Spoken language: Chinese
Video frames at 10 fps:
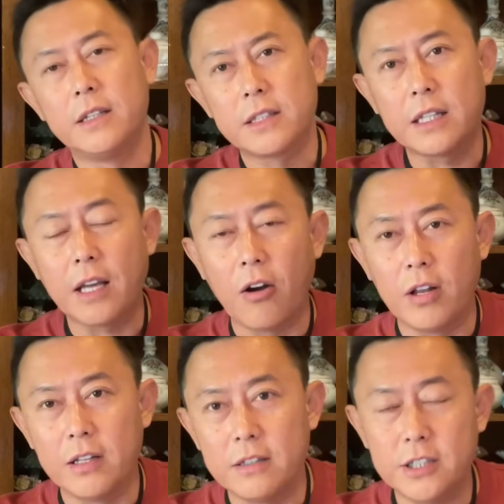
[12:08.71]
他到
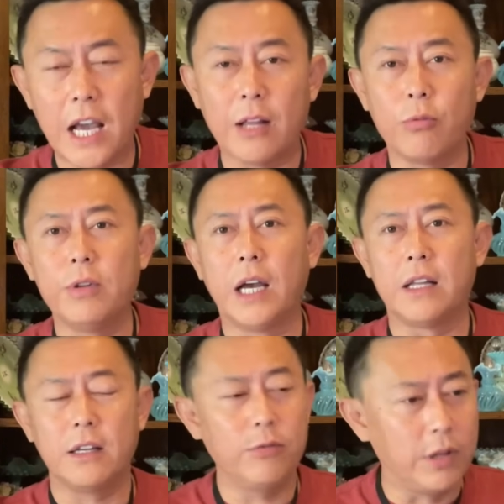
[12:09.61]
了西雅图呢，
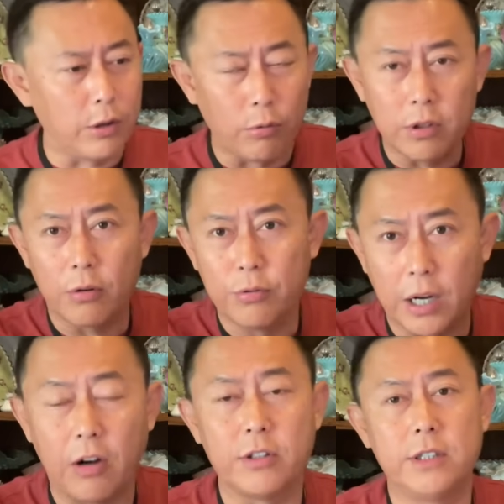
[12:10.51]
他就得从头去
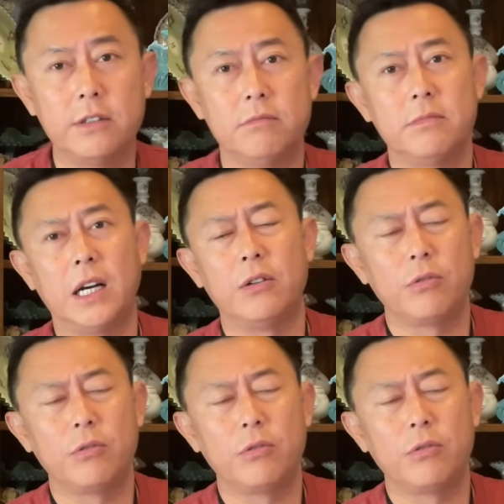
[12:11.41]
考试啊，